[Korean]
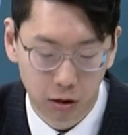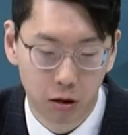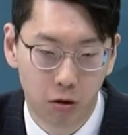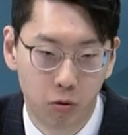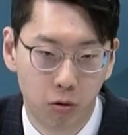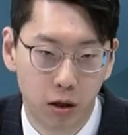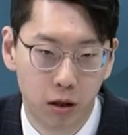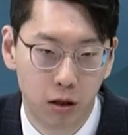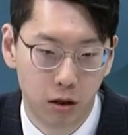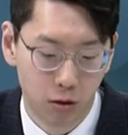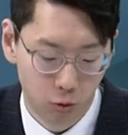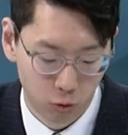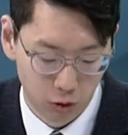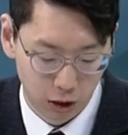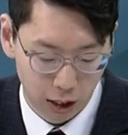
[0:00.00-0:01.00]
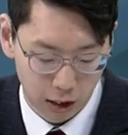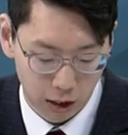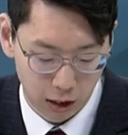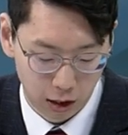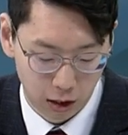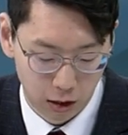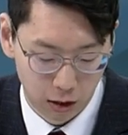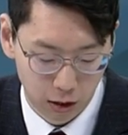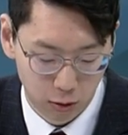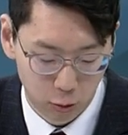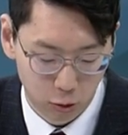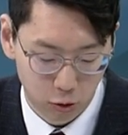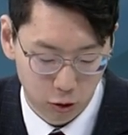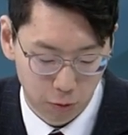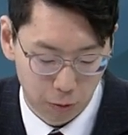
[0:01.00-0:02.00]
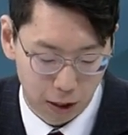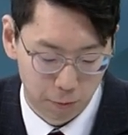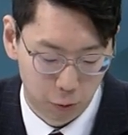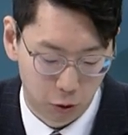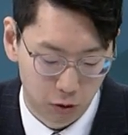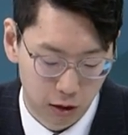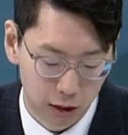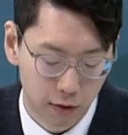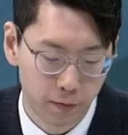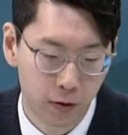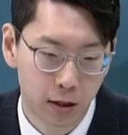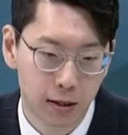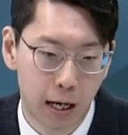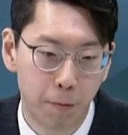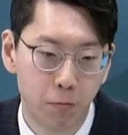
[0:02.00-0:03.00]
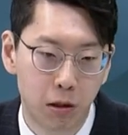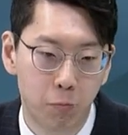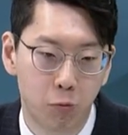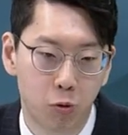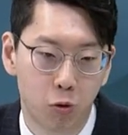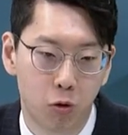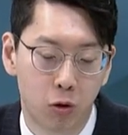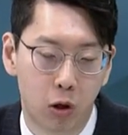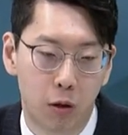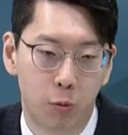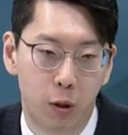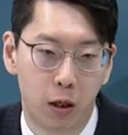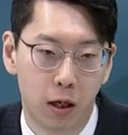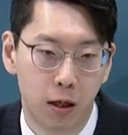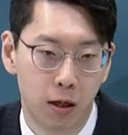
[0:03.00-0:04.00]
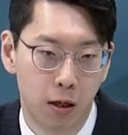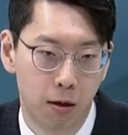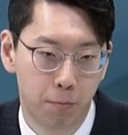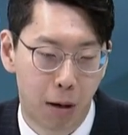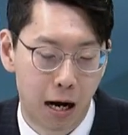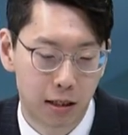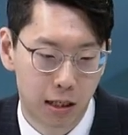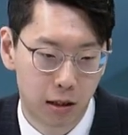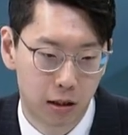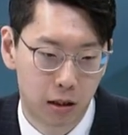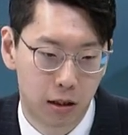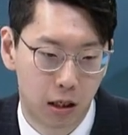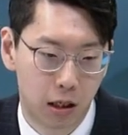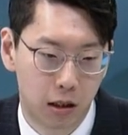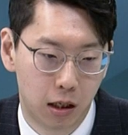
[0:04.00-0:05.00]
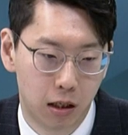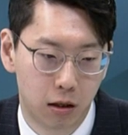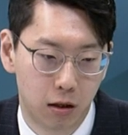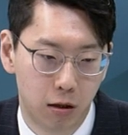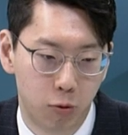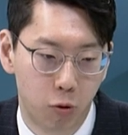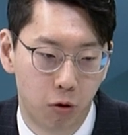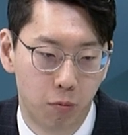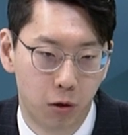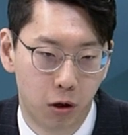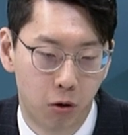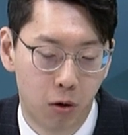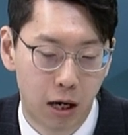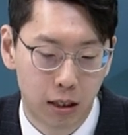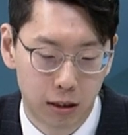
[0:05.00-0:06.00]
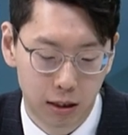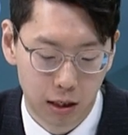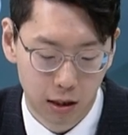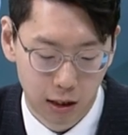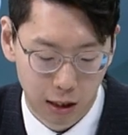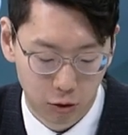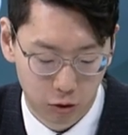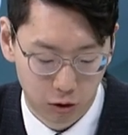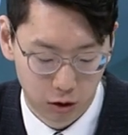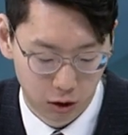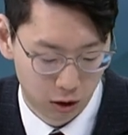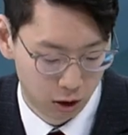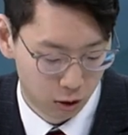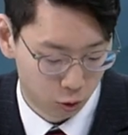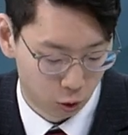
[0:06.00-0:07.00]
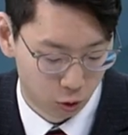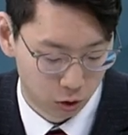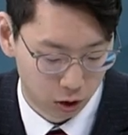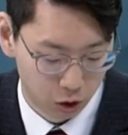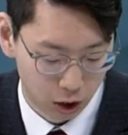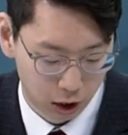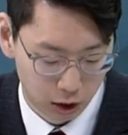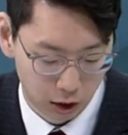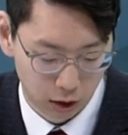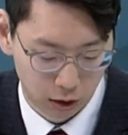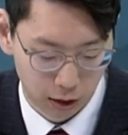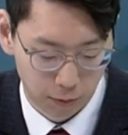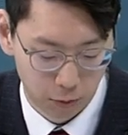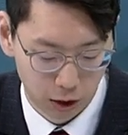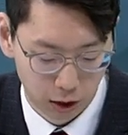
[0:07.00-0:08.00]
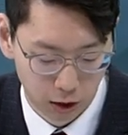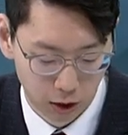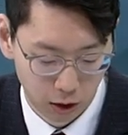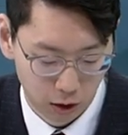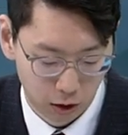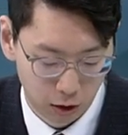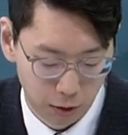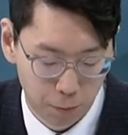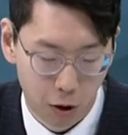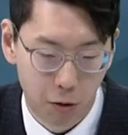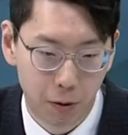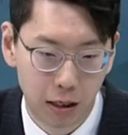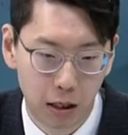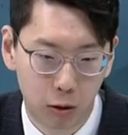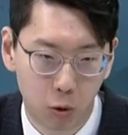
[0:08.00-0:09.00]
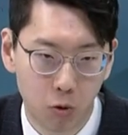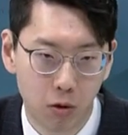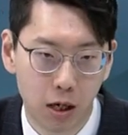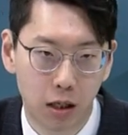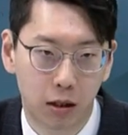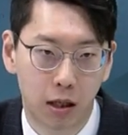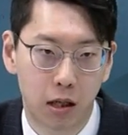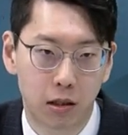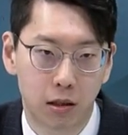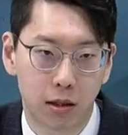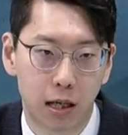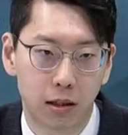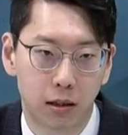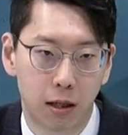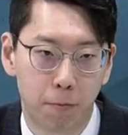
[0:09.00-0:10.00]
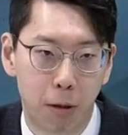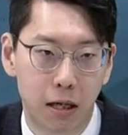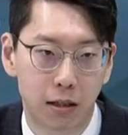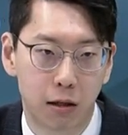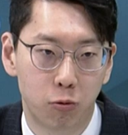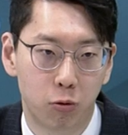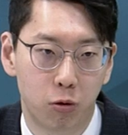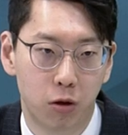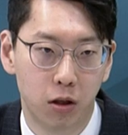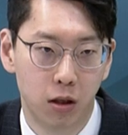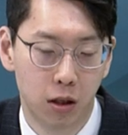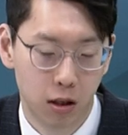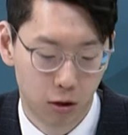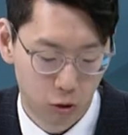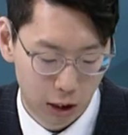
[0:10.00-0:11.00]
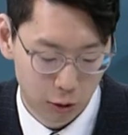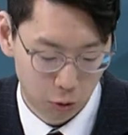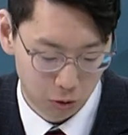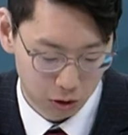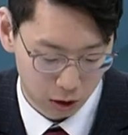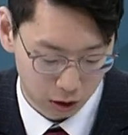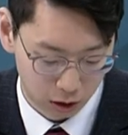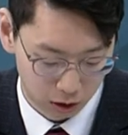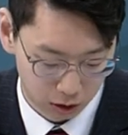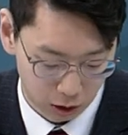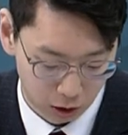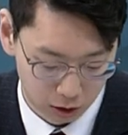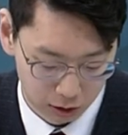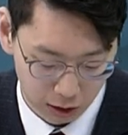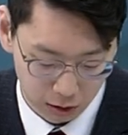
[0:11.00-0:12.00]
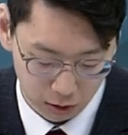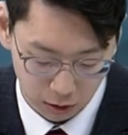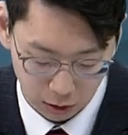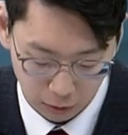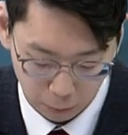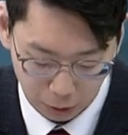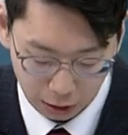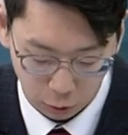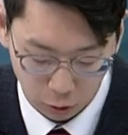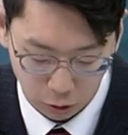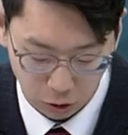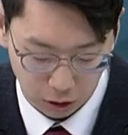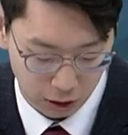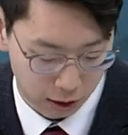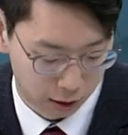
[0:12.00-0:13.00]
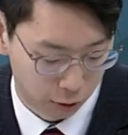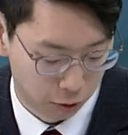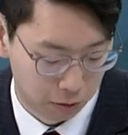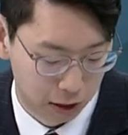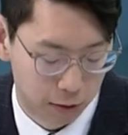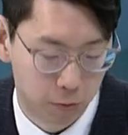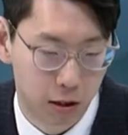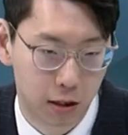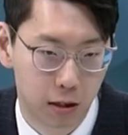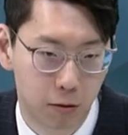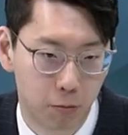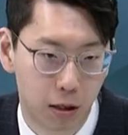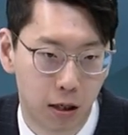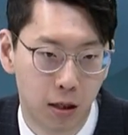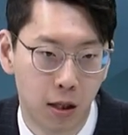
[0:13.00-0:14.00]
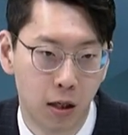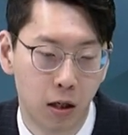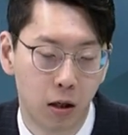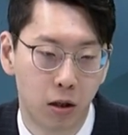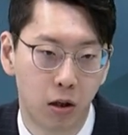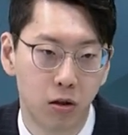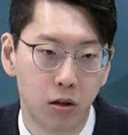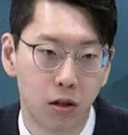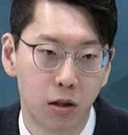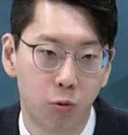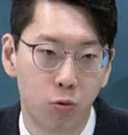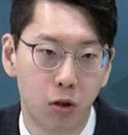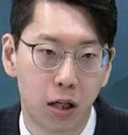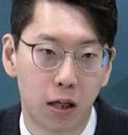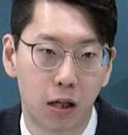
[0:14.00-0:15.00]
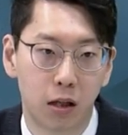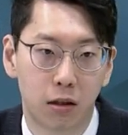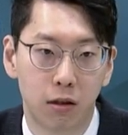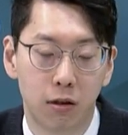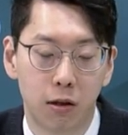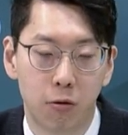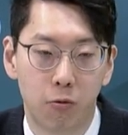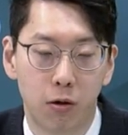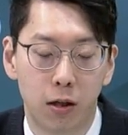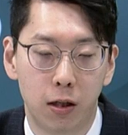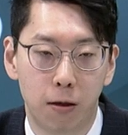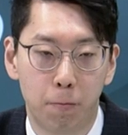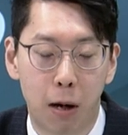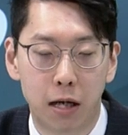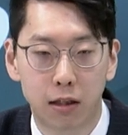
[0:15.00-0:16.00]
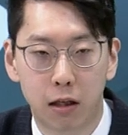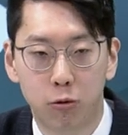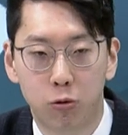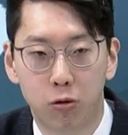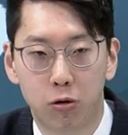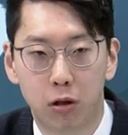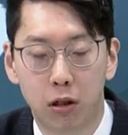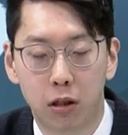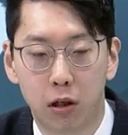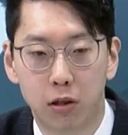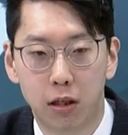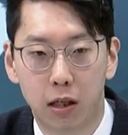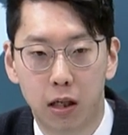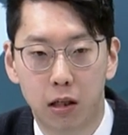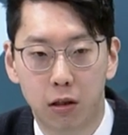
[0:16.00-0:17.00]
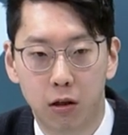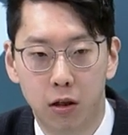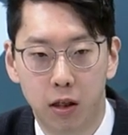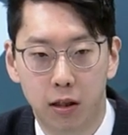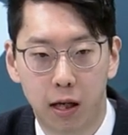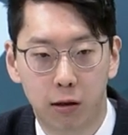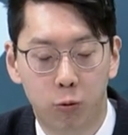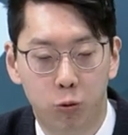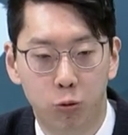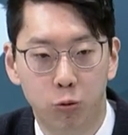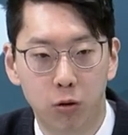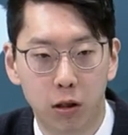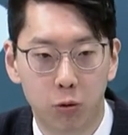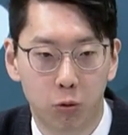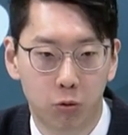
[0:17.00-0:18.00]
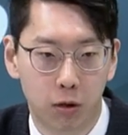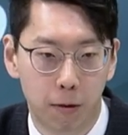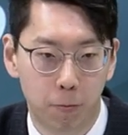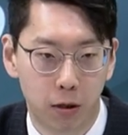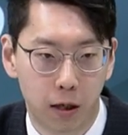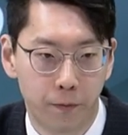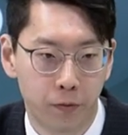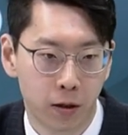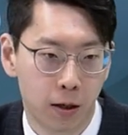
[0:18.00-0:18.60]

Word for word: 경우에는 우리나라에 있는 수출 발목, 즉 30조 경우에 방산 시장에 대해서는 조금 더 확장을 할 수 있는 좋은 기회가 되기 때문에 어, 이 법안의 통과에 따라서 사실상 방산주들은 최종적인 어, 스탠스를 바꿀 수 있다라고 말씀드리겠습니다. 어, 현재 이제 우리나라 같은 경우에는 방산 수출은 전 세계에서 약 9위 정도 됩니다.